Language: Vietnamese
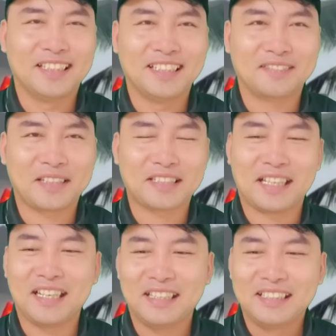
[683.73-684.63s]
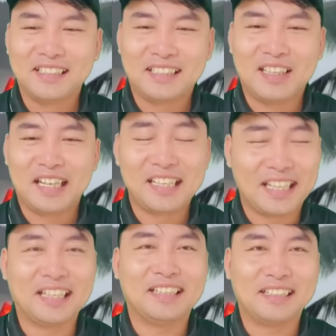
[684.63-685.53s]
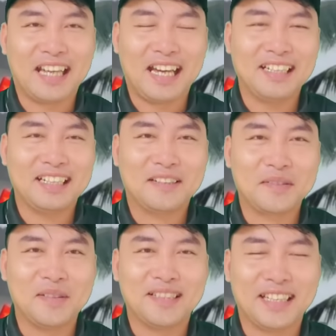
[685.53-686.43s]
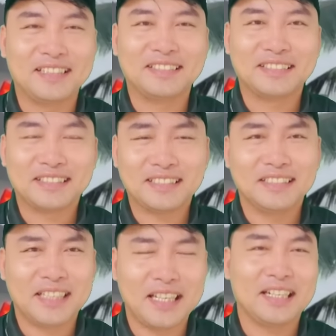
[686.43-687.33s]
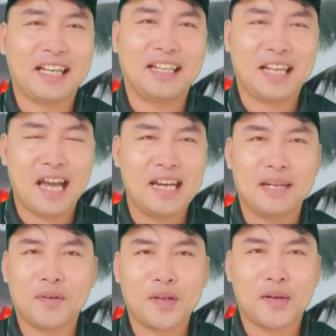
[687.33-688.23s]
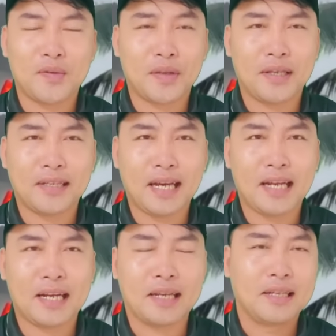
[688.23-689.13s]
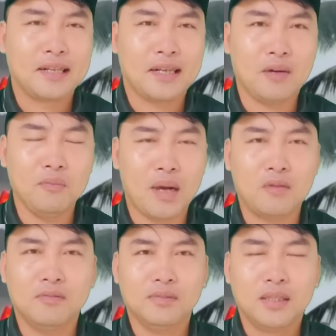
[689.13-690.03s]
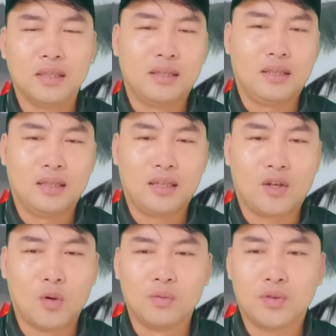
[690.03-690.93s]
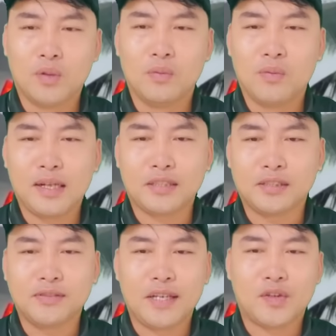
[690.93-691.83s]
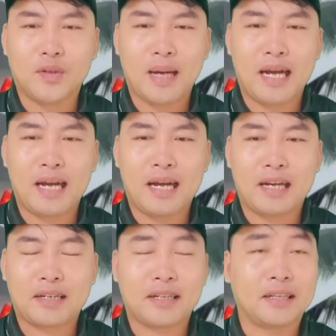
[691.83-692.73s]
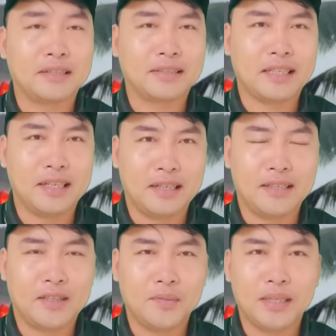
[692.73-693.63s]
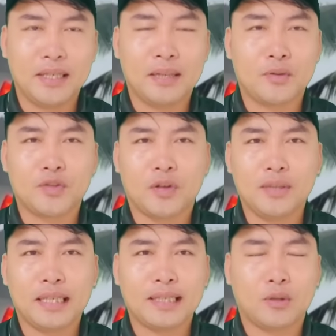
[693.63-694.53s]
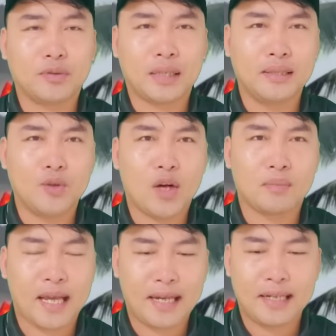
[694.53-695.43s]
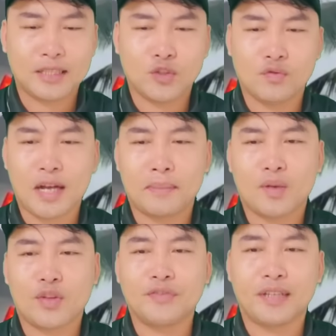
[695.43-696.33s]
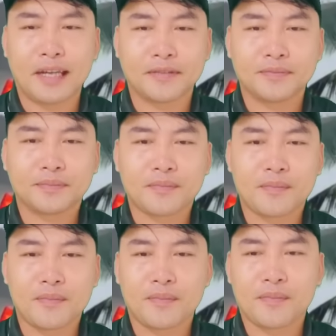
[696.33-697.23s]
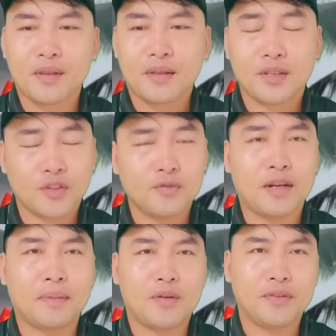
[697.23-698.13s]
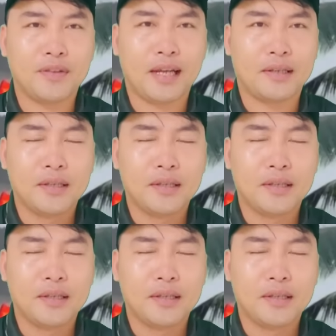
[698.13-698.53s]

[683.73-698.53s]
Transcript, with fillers: ông ta sẽ là đi kiện ngược lại đó cô chú anh chị chuyện này lại là một cái câu chuyện khá là nóng bỏng à, cùng chung với cái sự việc của bà Trần Thị Đời cũng như là một số những cái câu từ của ông này đã xúc phạm bà Nguyễn Phương Hằng ừ, xúc phạm bà Nguyễn Phương Hằng